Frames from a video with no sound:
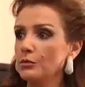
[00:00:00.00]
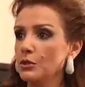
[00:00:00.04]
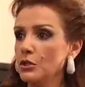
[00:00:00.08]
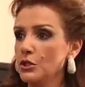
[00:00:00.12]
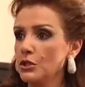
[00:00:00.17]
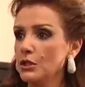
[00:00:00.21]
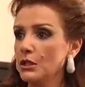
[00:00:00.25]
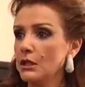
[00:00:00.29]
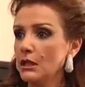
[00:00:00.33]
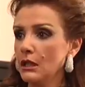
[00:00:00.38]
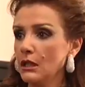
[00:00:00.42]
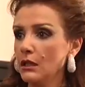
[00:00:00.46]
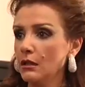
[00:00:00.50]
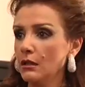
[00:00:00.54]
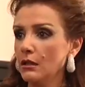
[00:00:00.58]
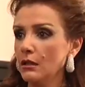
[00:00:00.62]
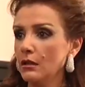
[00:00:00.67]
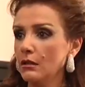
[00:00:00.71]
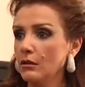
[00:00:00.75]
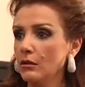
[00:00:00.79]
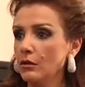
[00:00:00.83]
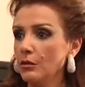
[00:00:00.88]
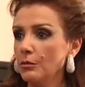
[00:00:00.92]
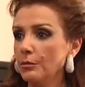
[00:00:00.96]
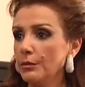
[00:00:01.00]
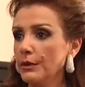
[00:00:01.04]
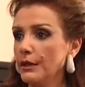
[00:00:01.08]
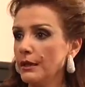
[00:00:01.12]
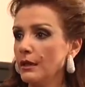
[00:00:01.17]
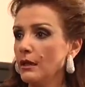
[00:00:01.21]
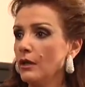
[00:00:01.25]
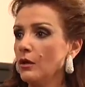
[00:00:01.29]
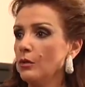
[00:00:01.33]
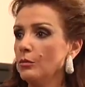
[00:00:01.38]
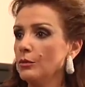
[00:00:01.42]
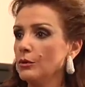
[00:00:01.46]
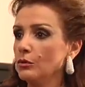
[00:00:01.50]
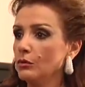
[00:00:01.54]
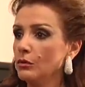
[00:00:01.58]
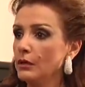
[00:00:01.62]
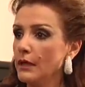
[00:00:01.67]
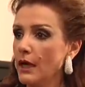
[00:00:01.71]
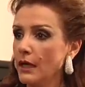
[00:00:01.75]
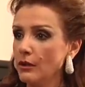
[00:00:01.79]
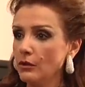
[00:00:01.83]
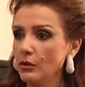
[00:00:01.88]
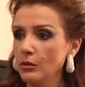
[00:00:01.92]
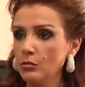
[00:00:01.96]
بتشتري الاوبرا وبتقول
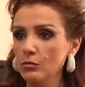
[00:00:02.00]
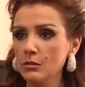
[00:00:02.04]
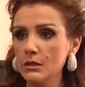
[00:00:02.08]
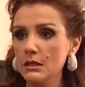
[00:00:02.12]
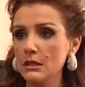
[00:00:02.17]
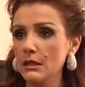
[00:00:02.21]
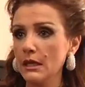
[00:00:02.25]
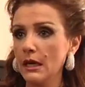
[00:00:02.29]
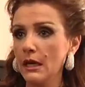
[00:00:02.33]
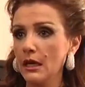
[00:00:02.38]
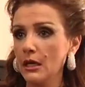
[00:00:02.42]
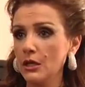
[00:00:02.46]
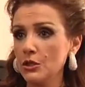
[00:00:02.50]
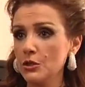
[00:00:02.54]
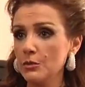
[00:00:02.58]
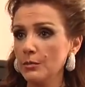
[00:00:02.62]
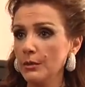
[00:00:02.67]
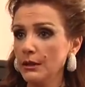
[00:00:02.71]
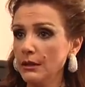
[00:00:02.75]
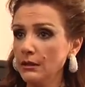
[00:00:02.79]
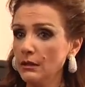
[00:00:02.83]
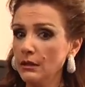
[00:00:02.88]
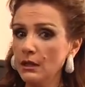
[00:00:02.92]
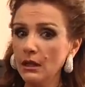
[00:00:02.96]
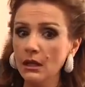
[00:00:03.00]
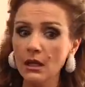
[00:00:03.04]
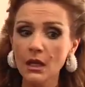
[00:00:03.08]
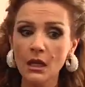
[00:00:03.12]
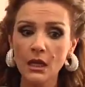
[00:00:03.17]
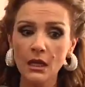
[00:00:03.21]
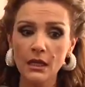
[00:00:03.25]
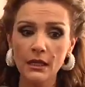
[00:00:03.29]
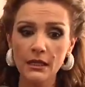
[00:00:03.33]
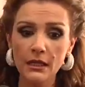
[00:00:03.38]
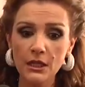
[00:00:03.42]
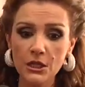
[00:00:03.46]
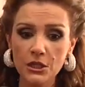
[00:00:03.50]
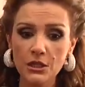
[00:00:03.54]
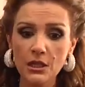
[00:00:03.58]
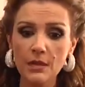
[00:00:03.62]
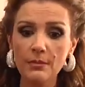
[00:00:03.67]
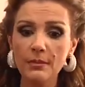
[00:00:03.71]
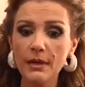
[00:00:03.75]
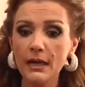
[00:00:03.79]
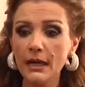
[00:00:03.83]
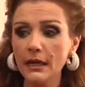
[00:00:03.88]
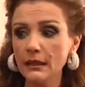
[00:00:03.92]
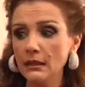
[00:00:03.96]
لانه الموسيقى عجبتني ليش
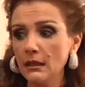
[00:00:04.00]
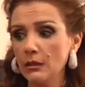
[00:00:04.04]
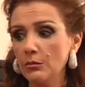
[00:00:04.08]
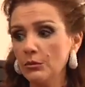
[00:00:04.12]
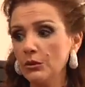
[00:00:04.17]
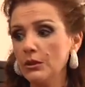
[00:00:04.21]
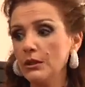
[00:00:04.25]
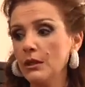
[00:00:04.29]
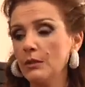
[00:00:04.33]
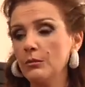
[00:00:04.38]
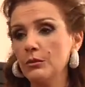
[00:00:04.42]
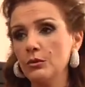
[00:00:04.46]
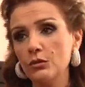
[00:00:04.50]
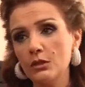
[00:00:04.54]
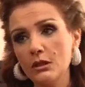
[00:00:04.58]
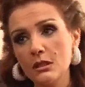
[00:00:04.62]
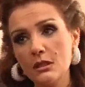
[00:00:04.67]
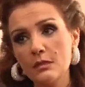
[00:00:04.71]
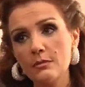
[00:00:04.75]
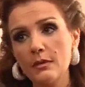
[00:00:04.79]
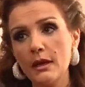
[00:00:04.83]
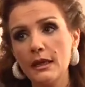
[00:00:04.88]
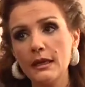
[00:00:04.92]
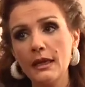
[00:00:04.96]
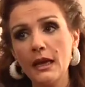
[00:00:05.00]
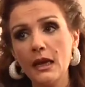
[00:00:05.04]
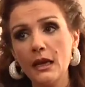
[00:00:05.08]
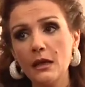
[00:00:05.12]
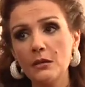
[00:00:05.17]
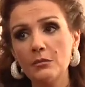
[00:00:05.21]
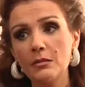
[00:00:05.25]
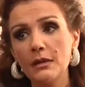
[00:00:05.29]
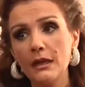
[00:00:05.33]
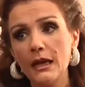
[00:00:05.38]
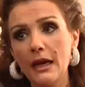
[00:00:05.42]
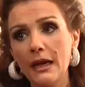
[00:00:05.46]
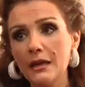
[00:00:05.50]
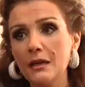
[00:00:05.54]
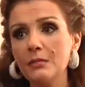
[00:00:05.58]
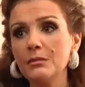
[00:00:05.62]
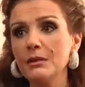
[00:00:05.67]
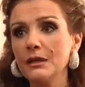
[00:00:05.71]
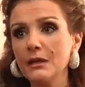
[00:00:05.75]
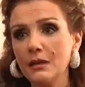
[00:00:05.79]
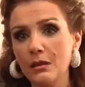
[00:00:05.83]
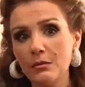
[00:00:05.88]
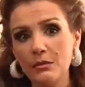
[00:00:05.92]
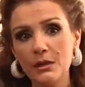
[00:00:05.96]
تما حدا بكره بده يسمع لحن
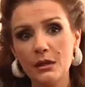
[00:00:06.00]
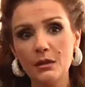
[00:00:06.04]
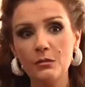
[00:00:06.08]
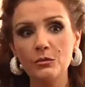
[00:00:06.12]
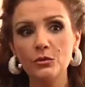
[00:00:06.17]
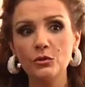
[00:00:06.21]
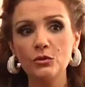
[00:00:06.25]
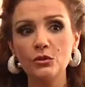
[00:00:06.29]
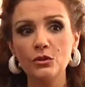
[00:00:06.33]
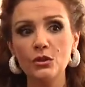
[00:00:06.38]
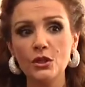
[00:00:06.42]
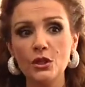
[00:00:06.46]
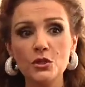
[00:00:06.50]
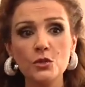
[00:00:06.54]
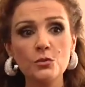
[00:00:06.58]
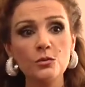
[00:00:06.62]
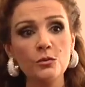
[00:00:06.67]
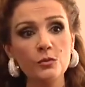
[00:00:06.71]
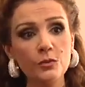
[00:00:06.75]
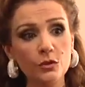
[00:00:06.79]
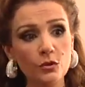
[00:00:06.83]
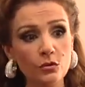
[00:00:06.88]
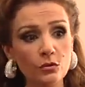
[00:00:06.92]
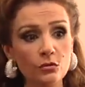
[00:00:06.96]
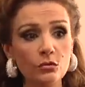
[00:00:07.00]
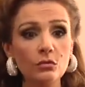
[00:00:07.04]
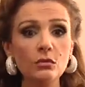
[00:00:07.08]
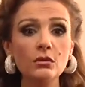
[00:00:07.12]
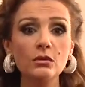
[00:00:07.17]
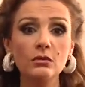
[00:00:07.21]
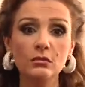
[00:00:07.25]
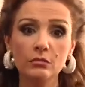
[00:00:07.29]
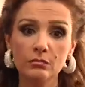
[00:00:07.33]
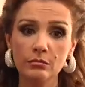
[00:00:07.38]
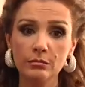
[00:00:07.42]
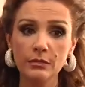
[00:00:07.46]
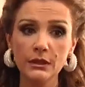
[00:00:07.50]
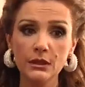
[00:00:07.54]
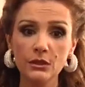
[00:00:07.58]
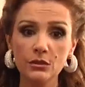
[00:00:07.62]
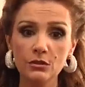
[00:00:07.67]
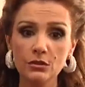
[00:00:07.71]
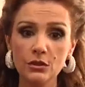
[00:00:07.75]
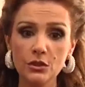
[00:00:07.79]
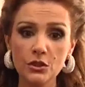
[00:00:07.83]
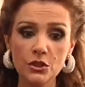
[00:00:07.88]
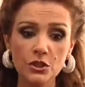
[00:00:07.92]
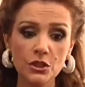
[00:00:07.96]
بالعربي كمان بده يعجبه بده يقول الفول بدي
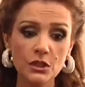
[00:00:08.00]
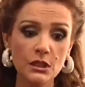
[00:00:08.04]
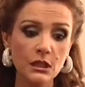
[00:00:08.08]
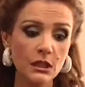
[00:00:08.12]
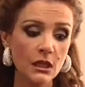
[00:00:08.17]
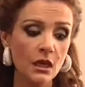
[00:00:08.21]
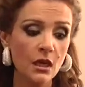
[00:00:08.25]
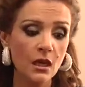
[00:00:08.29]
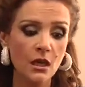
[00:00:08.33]
اروح اشتري